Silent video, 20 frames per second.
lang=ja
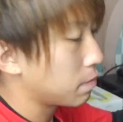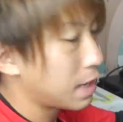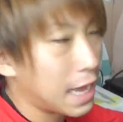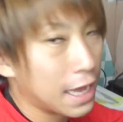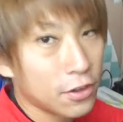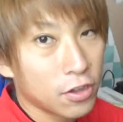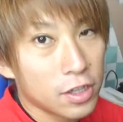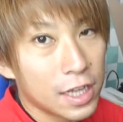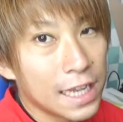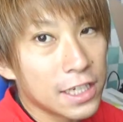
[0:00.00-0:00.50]
ま
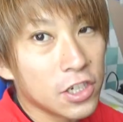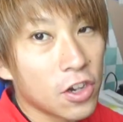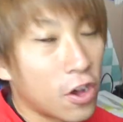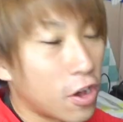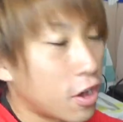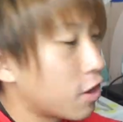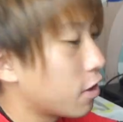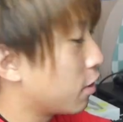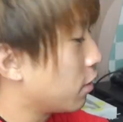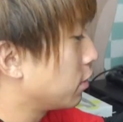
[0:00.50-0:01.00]
ああの多
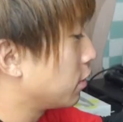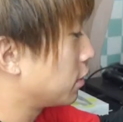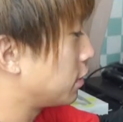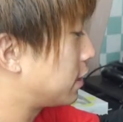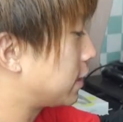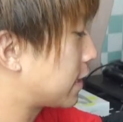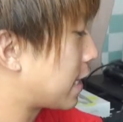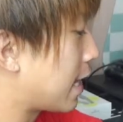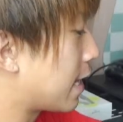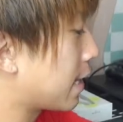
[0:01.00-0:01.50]
少
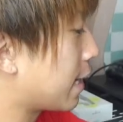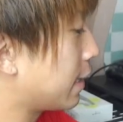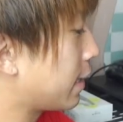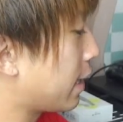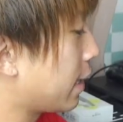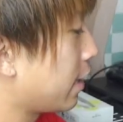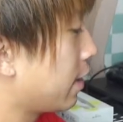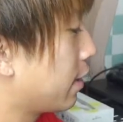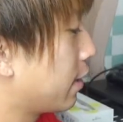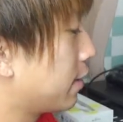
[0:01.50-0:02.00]
時間が
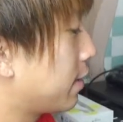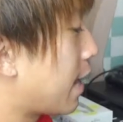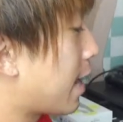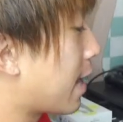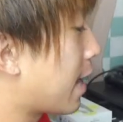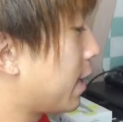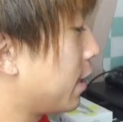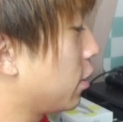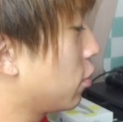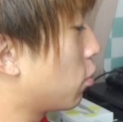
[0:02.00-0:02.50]
ね
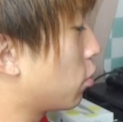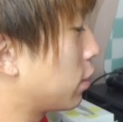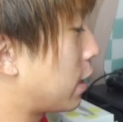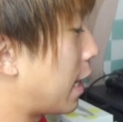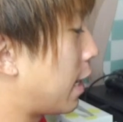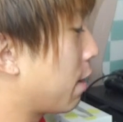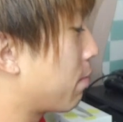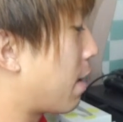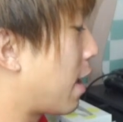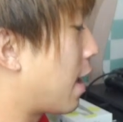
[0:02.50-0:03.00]
長いようで
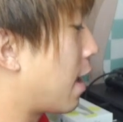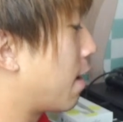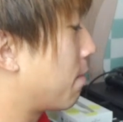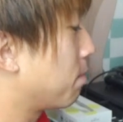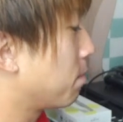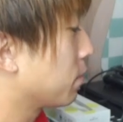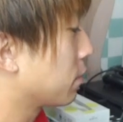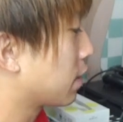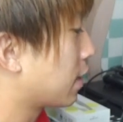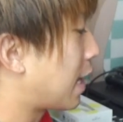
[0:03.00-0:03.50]
あれば
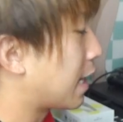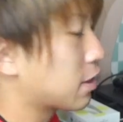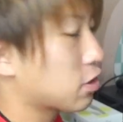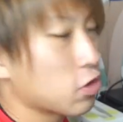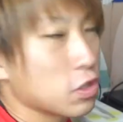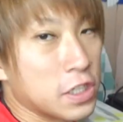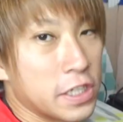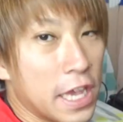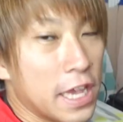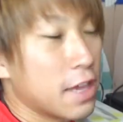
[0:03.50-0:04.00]

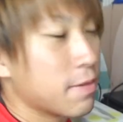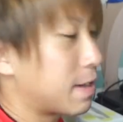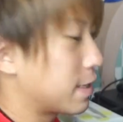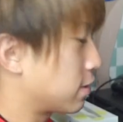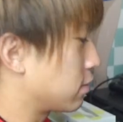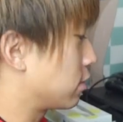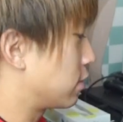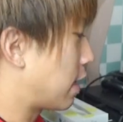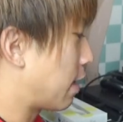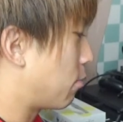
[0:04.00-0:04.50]
カットしていきま
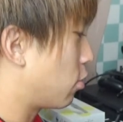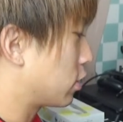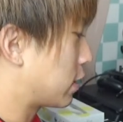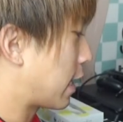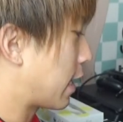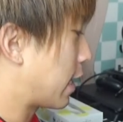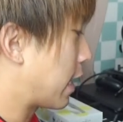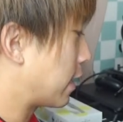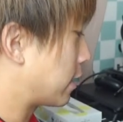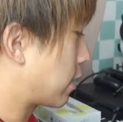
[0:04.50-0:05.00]
すんで申し
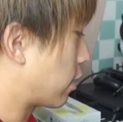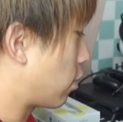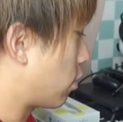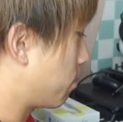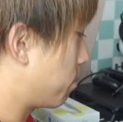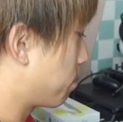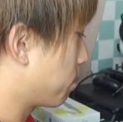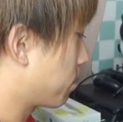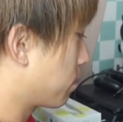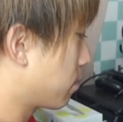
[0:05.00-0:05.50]
訳ないですけど
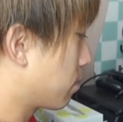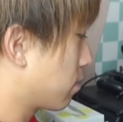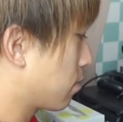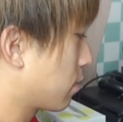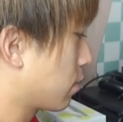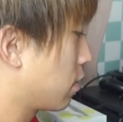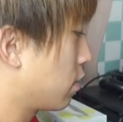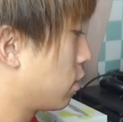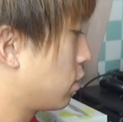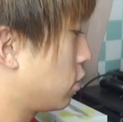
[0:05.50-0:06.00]

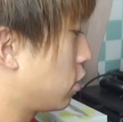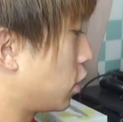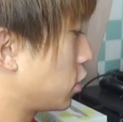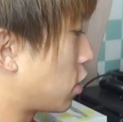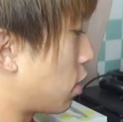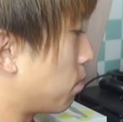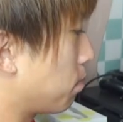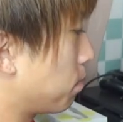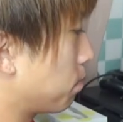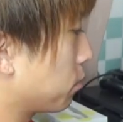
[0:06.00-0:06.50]
よい
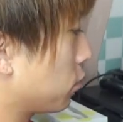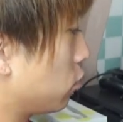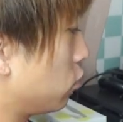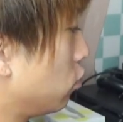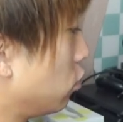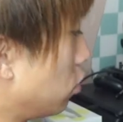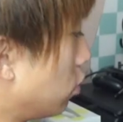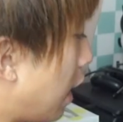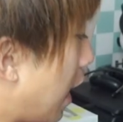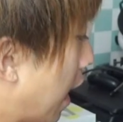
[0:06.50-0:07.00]
しょ
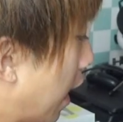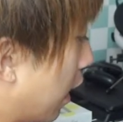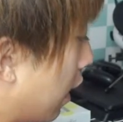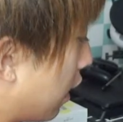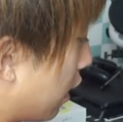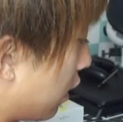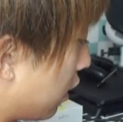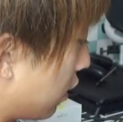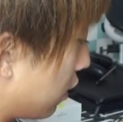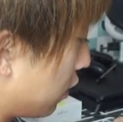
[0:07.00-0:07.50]
うわ
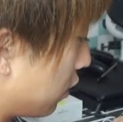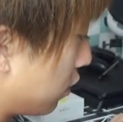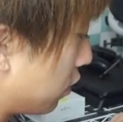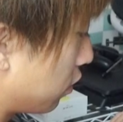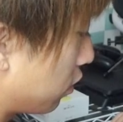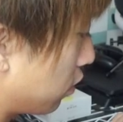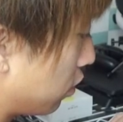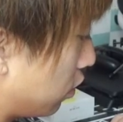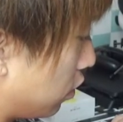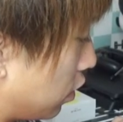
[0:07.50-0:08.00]

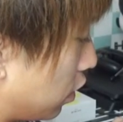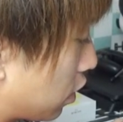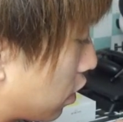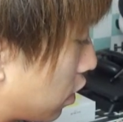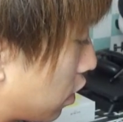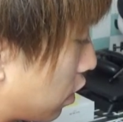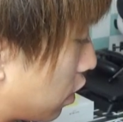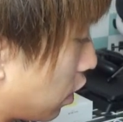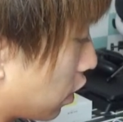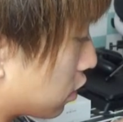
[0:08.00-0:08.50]

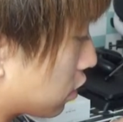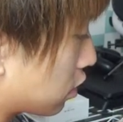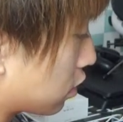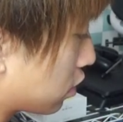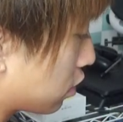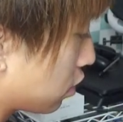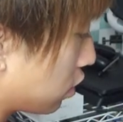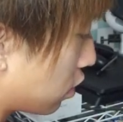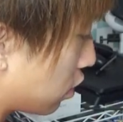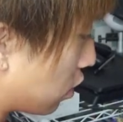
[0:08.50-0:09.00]
いか
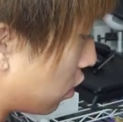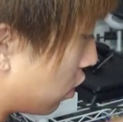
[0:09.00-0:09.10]
つ